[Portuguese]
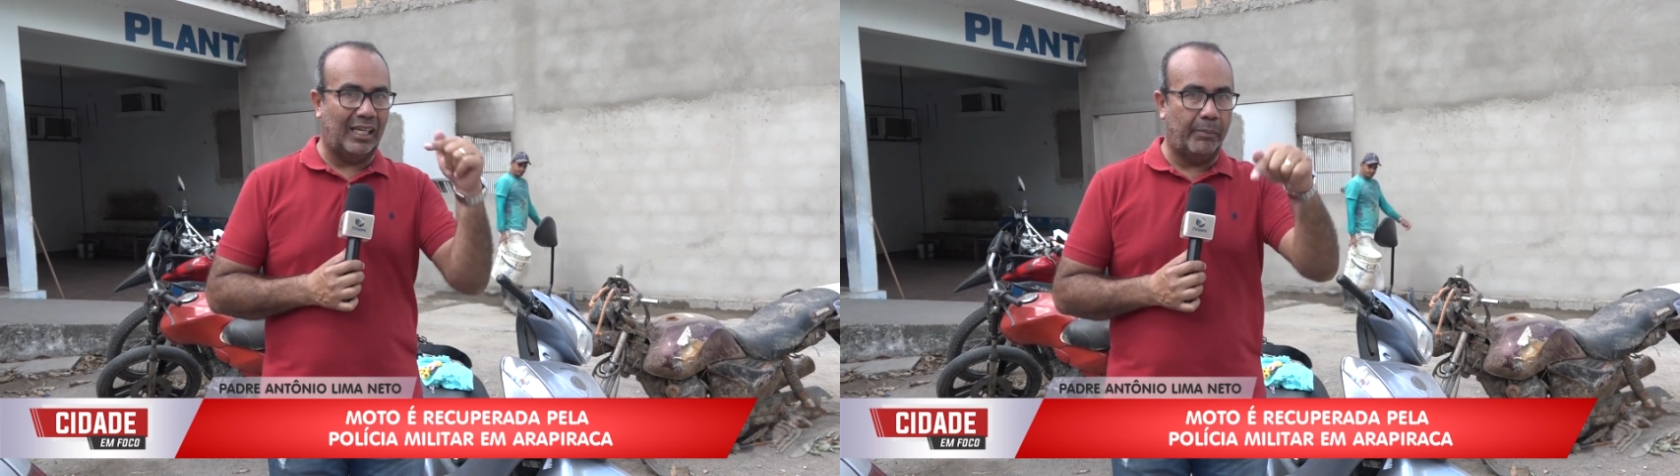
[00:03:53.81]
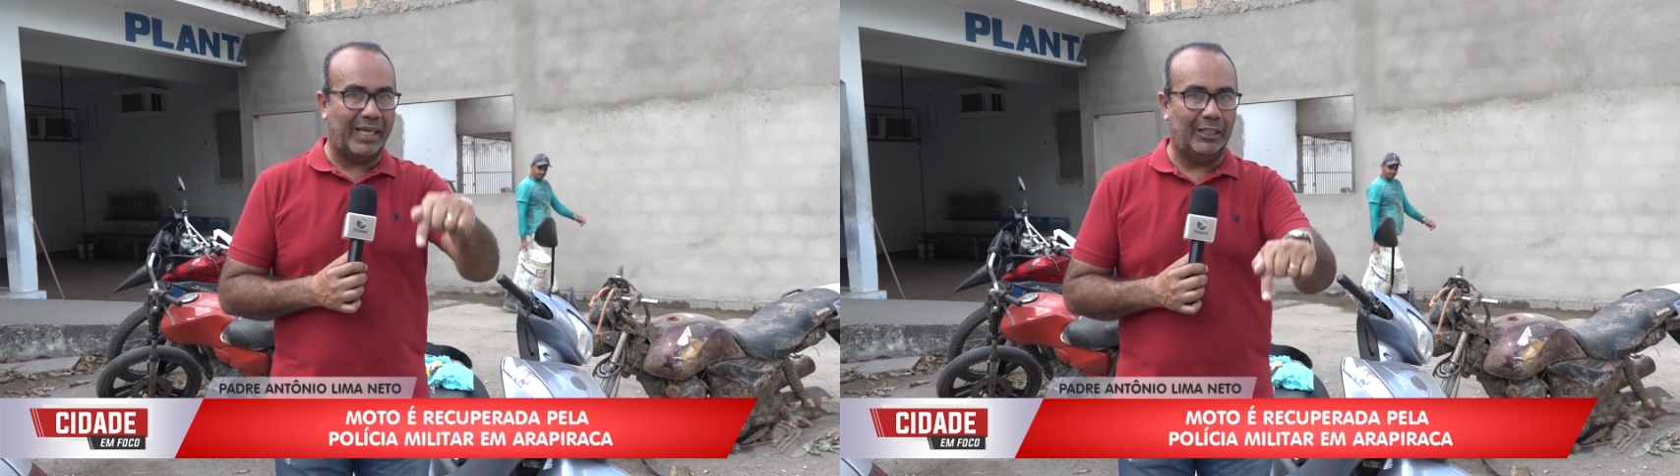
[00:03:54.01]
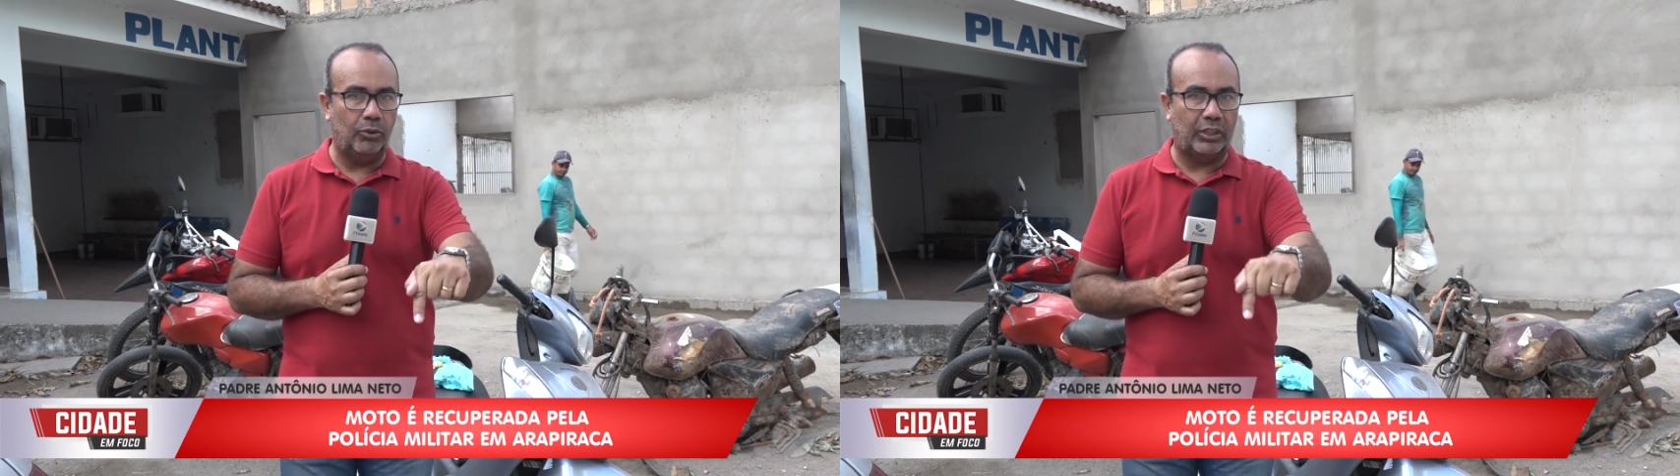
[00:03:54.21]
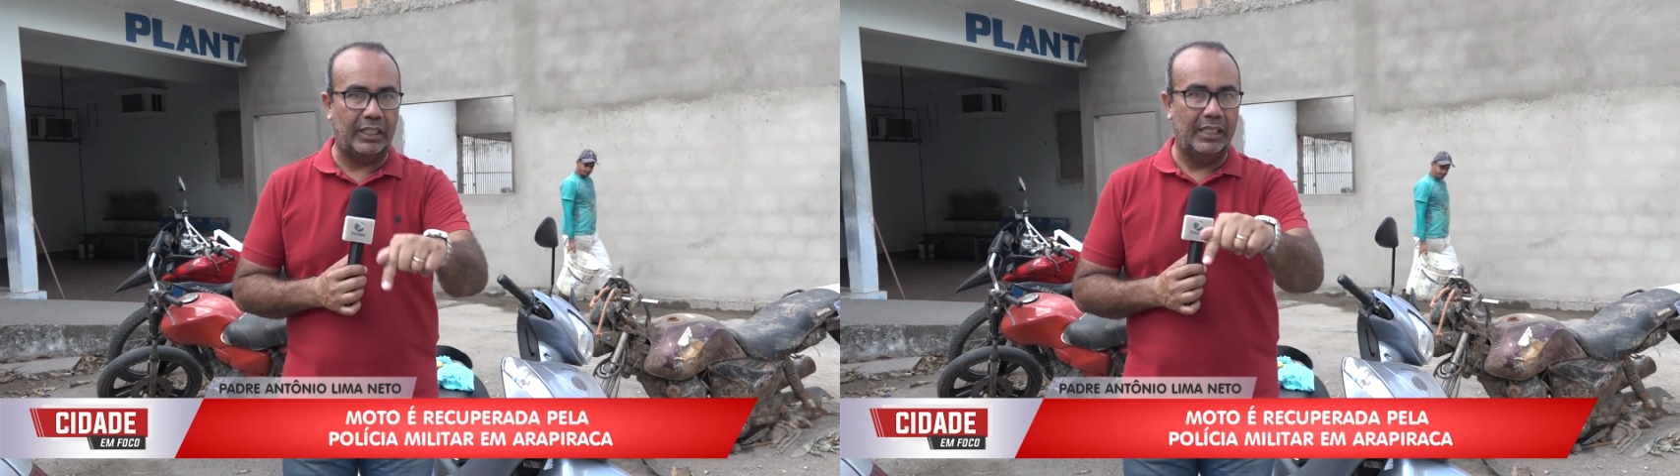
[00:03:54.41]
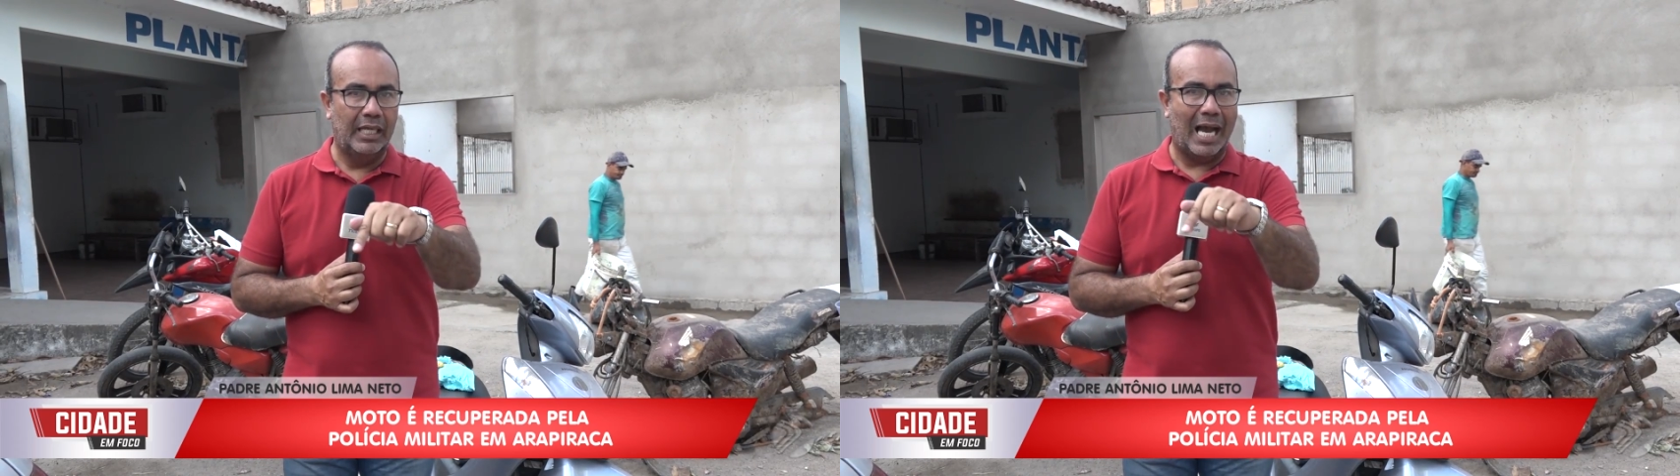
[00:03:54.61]
lembrando
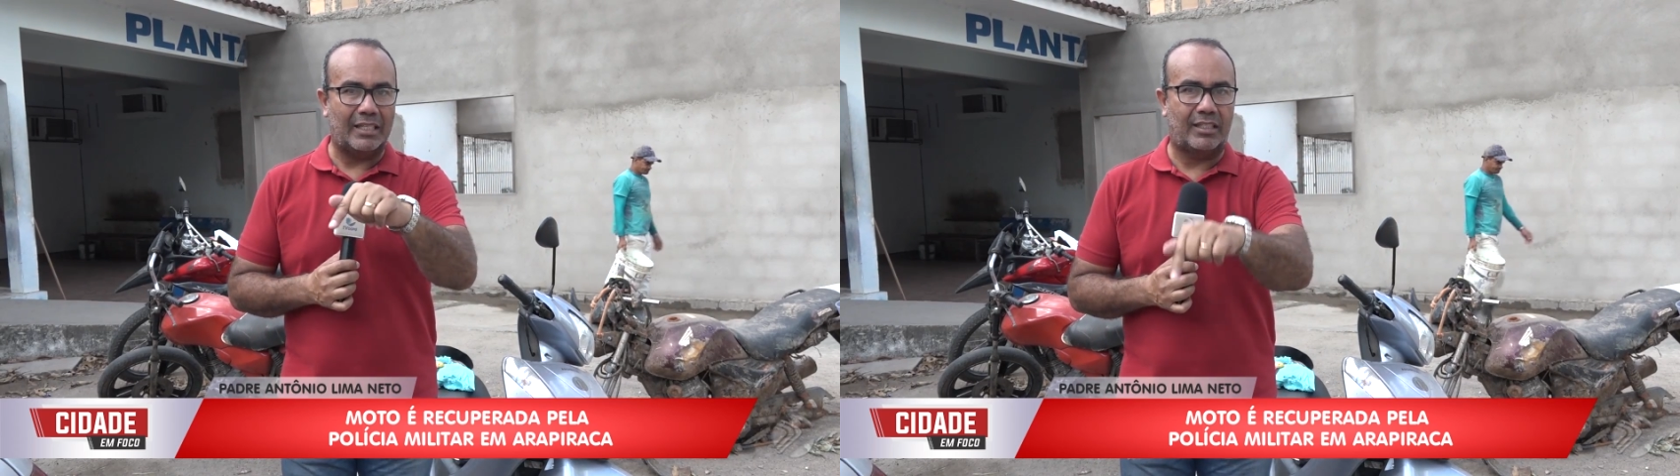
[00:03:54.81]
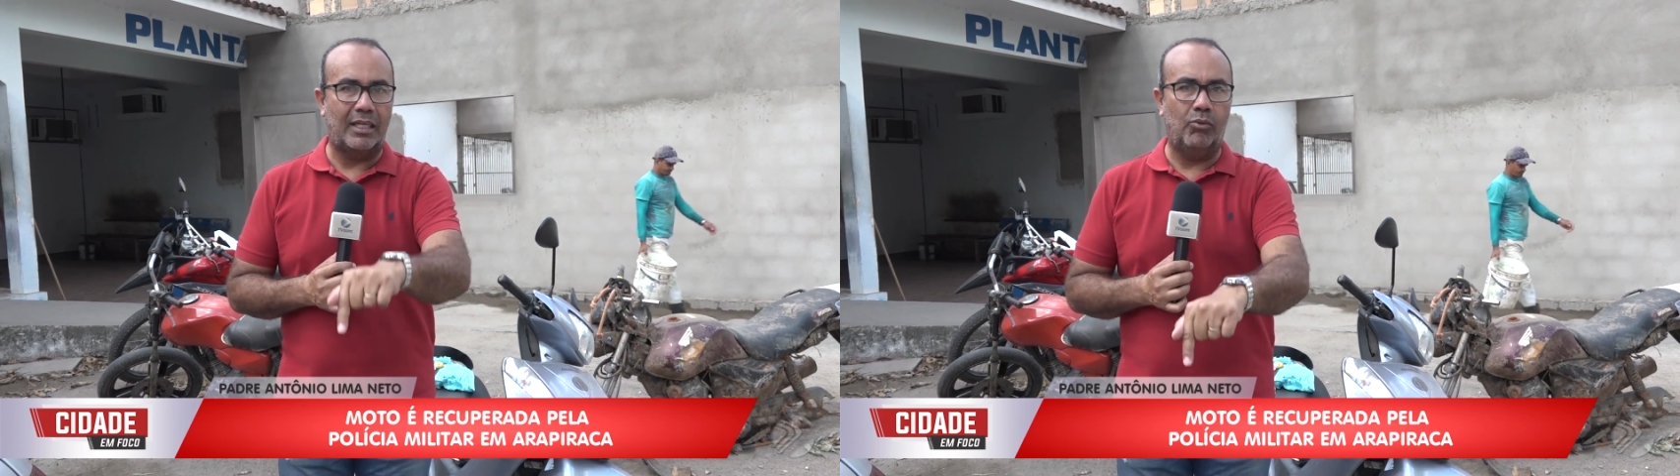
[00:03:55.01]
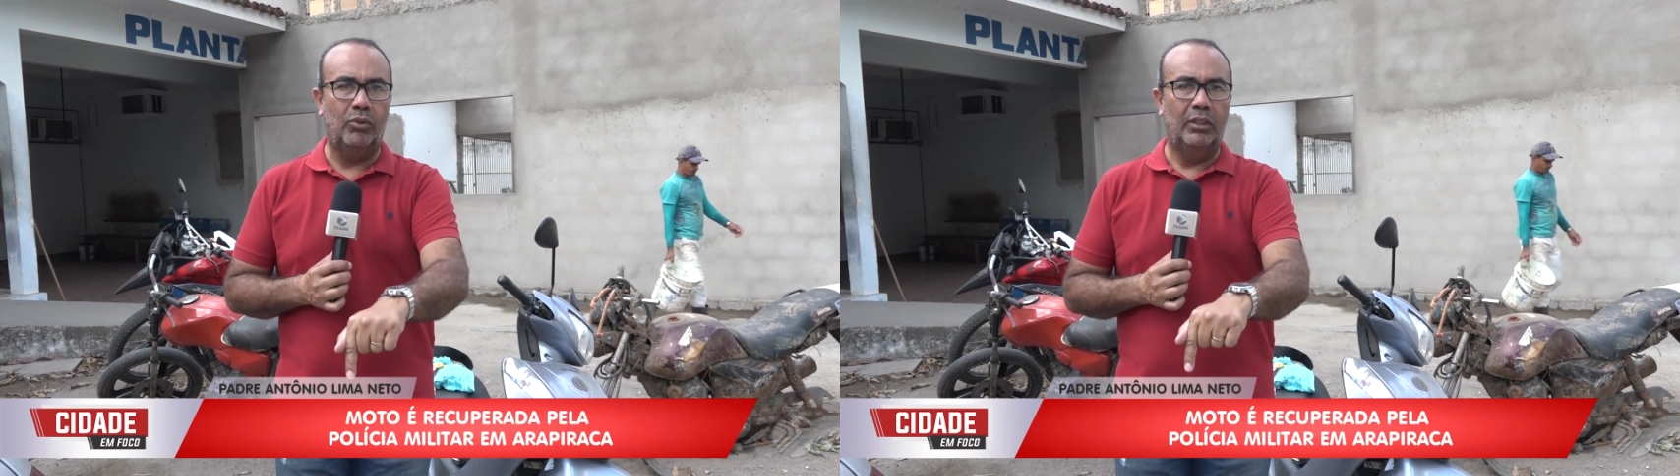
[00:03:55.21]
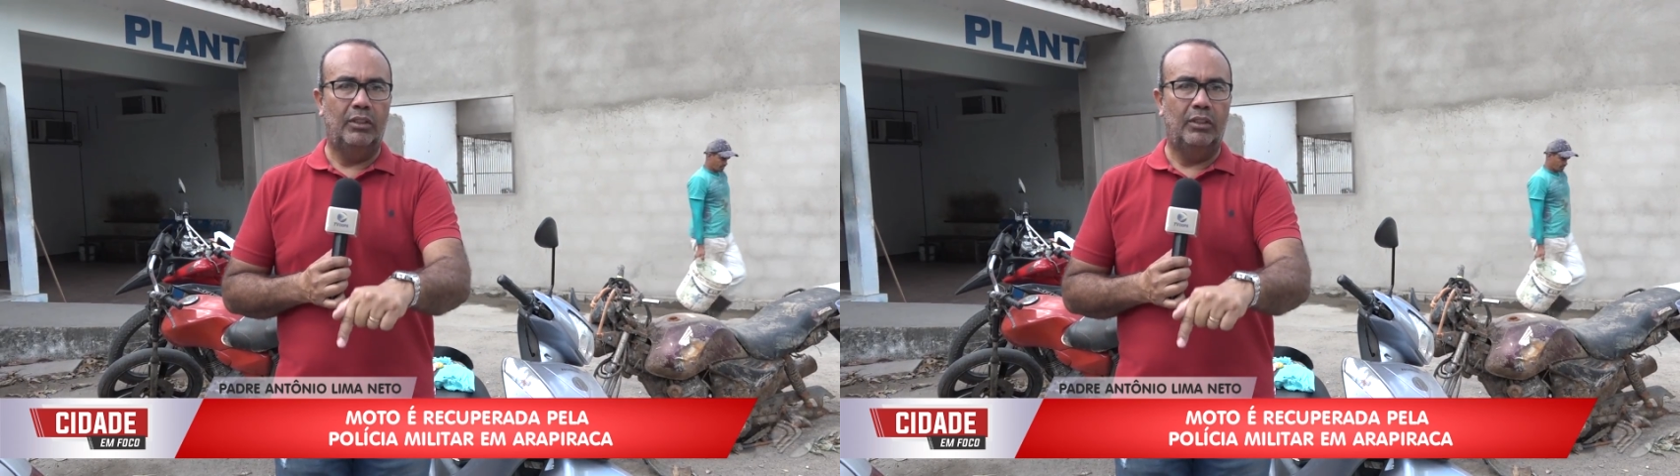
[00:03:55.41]
que ação